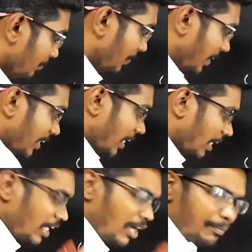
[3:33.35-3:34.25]
ஃபீல்டு
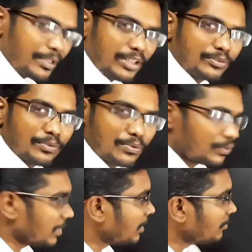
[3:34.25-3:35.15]
கண்ணா அப்படின்னான்னு
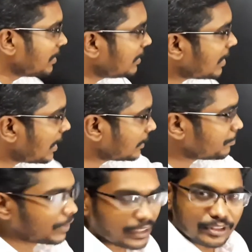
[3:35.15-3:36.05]
சுற்றும் அதாவது இந்த
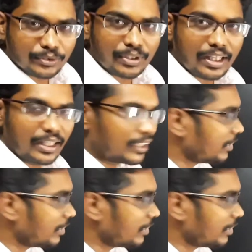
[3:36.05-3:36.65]
ஆஸ்பெக்டில் சொன்னால்